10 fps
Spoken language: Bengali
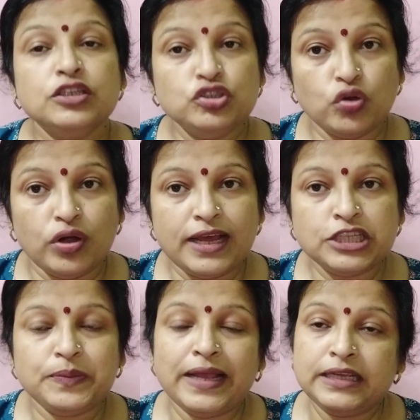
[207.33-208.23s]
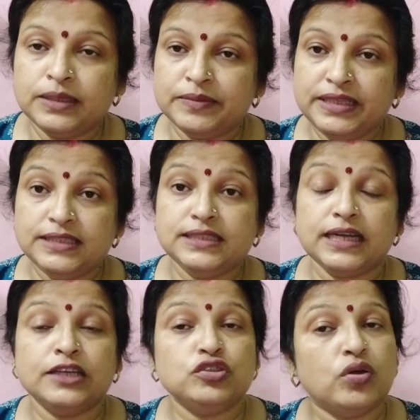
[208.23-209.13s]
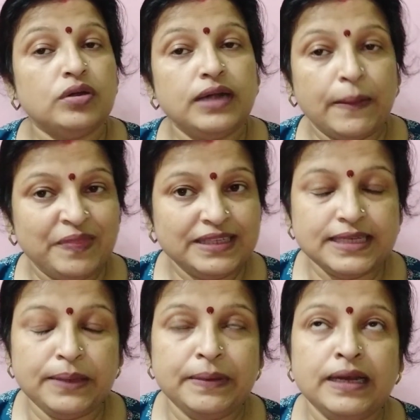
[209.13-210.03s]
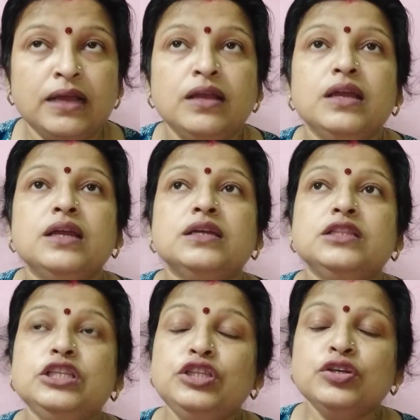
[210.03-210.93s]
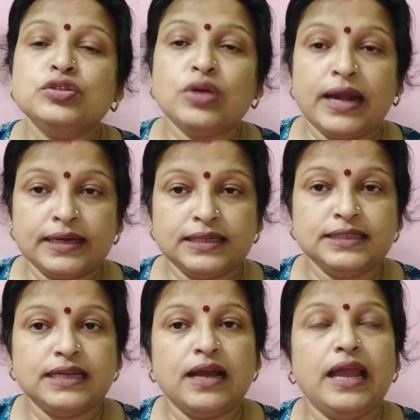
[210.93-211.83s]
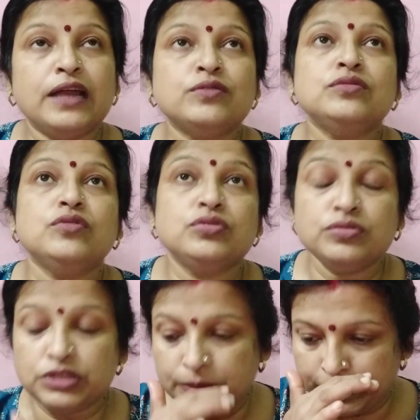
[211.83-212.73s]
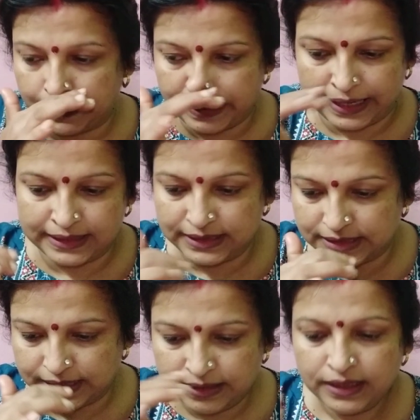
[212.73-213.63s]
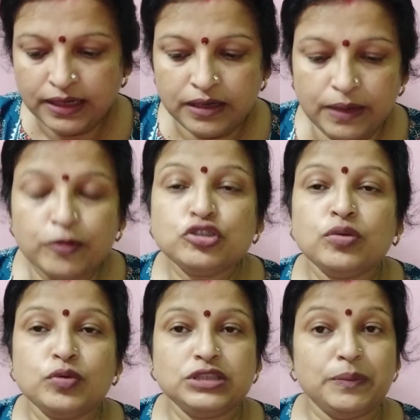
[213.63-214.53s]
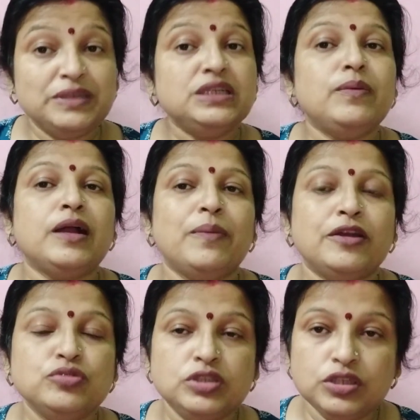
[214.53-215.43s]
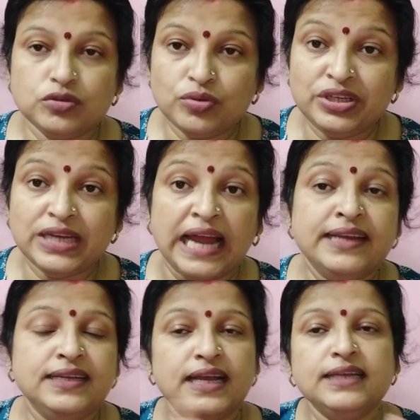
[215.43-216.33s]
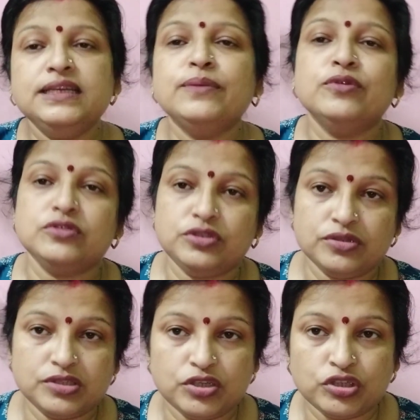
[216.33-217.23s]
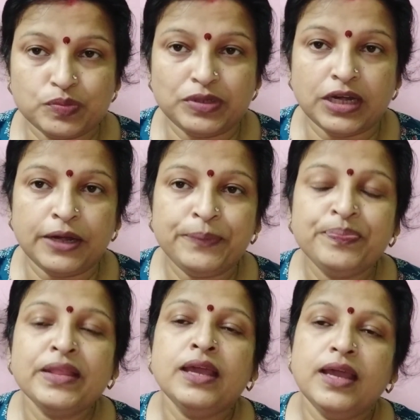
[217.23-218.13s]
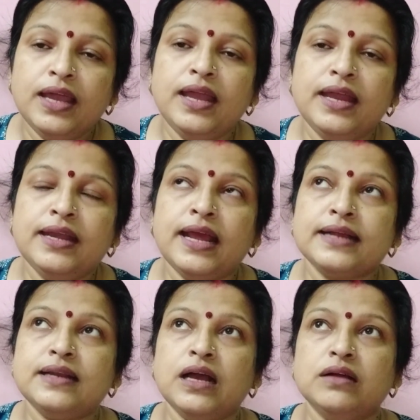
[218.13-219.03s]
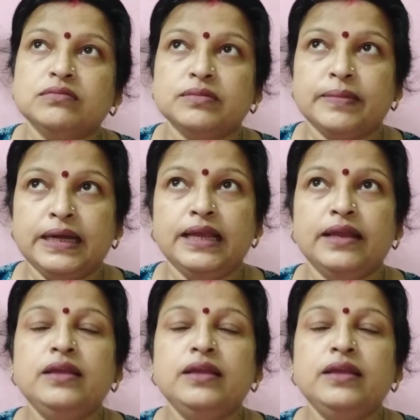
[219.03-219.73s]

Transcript: জ্বর আসবে একদম তিন চার জ্বর নামতে চাইবে না দ্বিতীয়ত আর একটা যেটা এখন নতুন সিমটম দেখা দিচ্ছে এবছর বলছে বেশিরভাগ মানুষ কিন্তু ওই ডায়রিয়া নিয়ে ভর্তি হচ্ছে হসপিটালে হ্যাঁ এটা একটা মানে